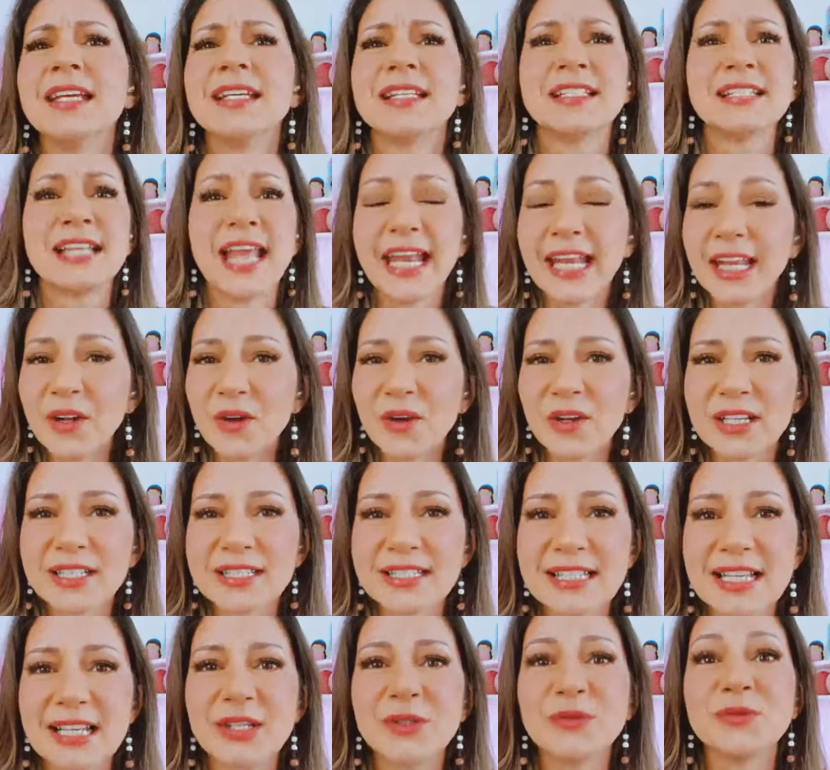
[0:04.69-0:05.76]
sem
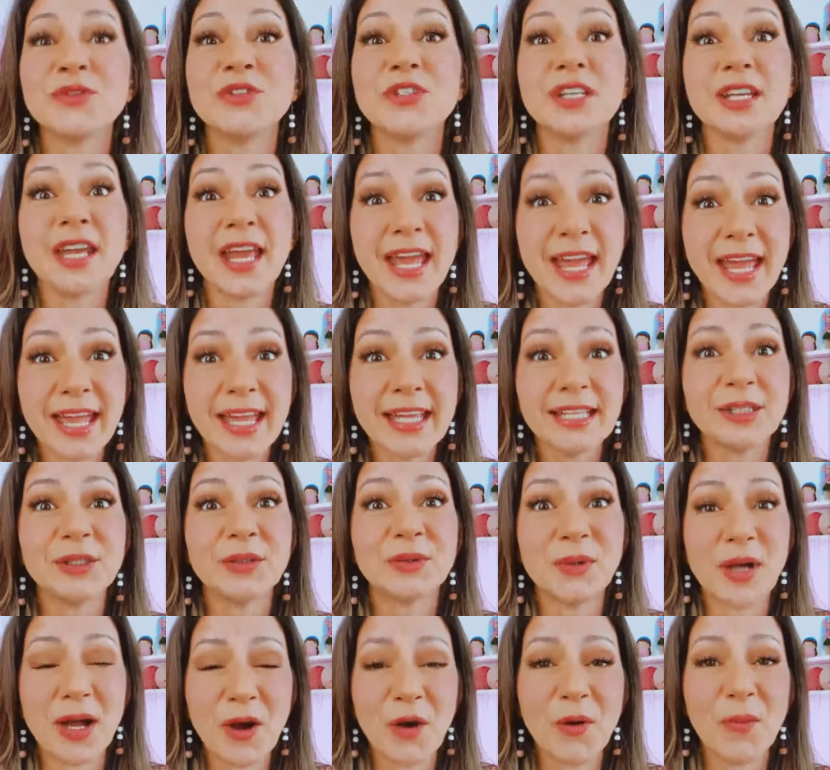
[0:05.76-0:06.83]
enrolação,
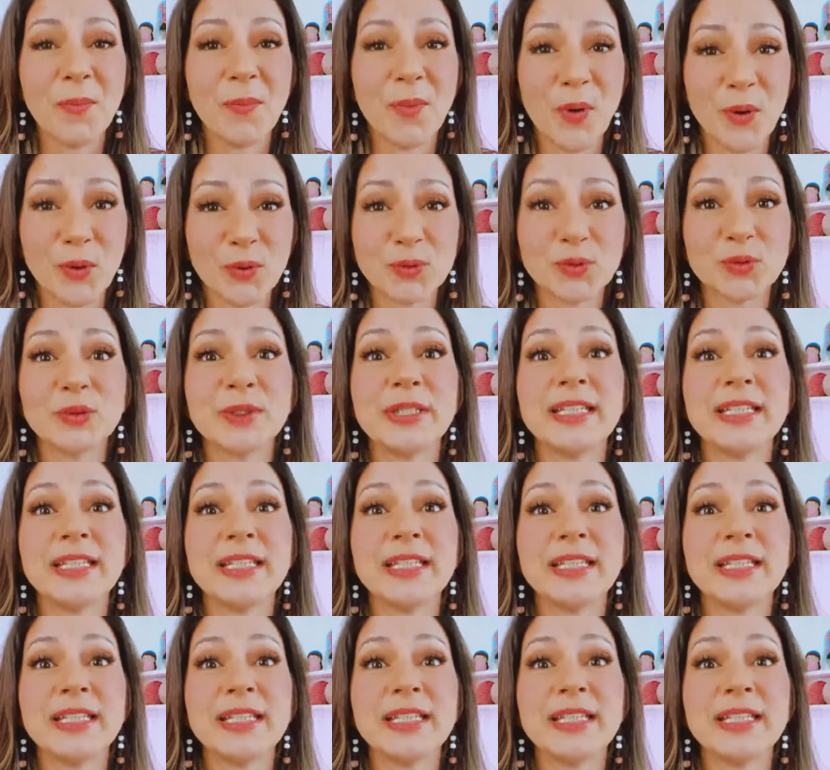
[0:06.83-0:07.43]
direto ao ponto